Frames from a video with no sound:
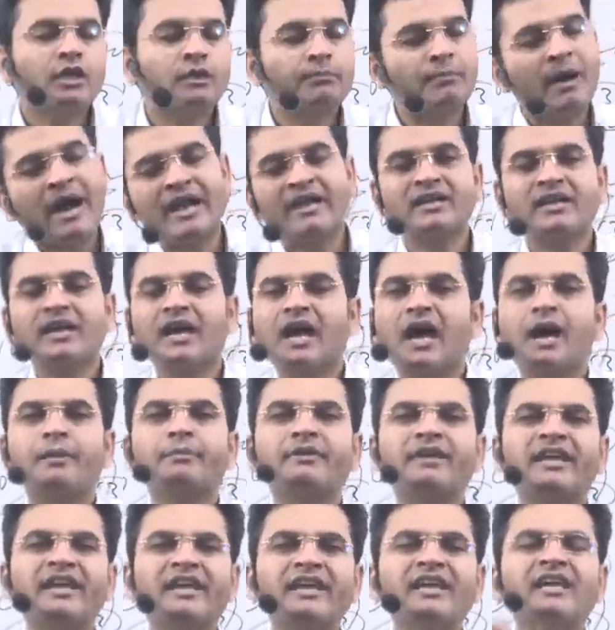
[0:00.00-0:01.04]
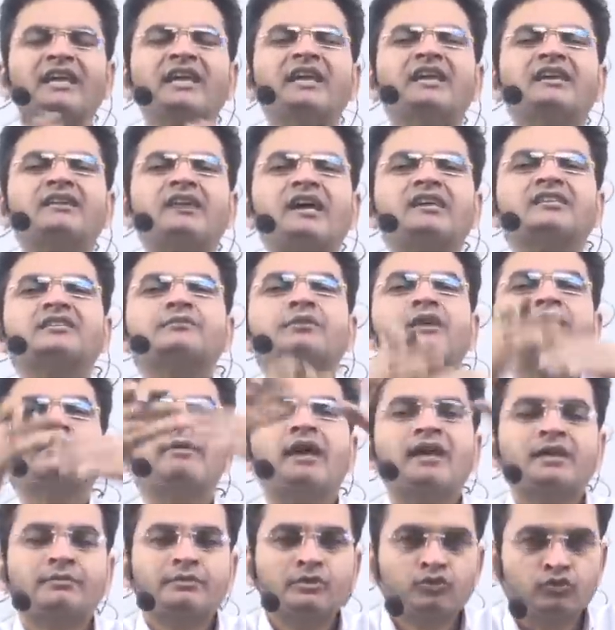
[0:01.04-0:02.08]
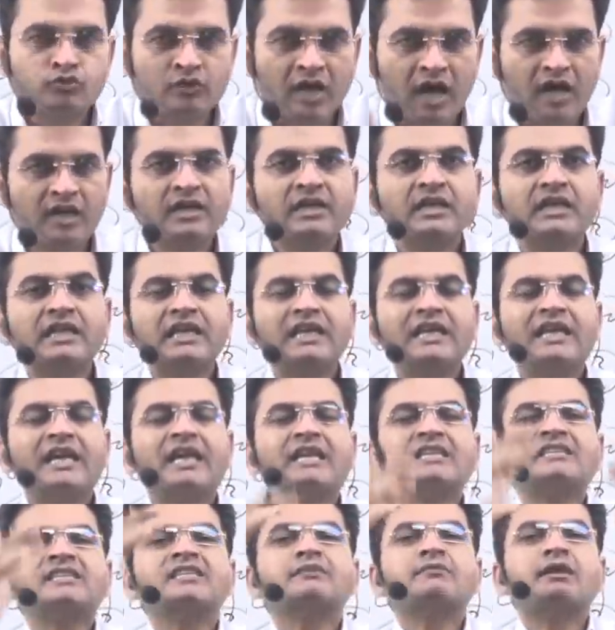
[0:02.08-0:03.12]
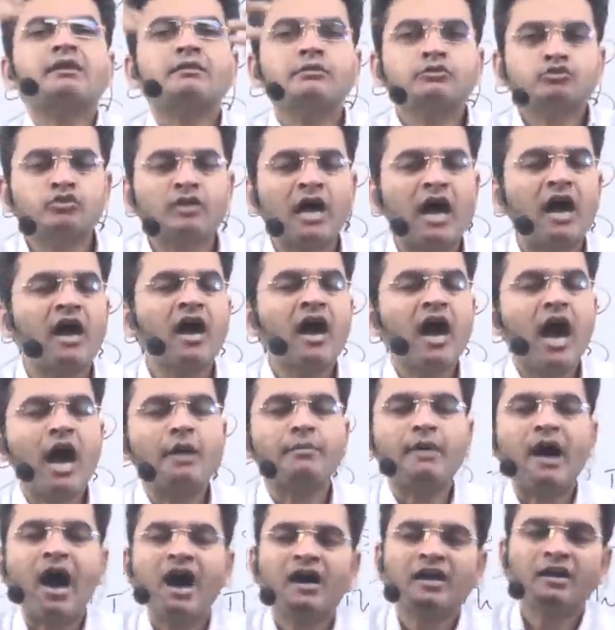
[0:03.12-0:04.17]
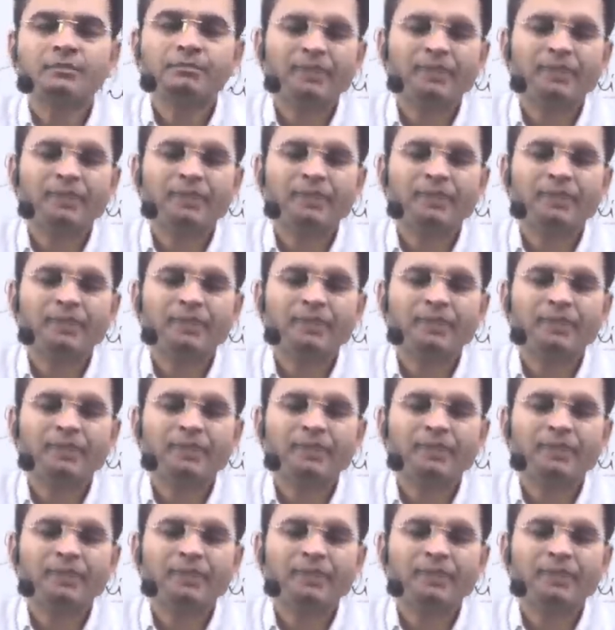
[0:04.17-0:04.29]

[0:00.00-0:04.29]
भाई हमने राजसभा के बारे में सुना इलेक्शन के बारे में सुना अब आंख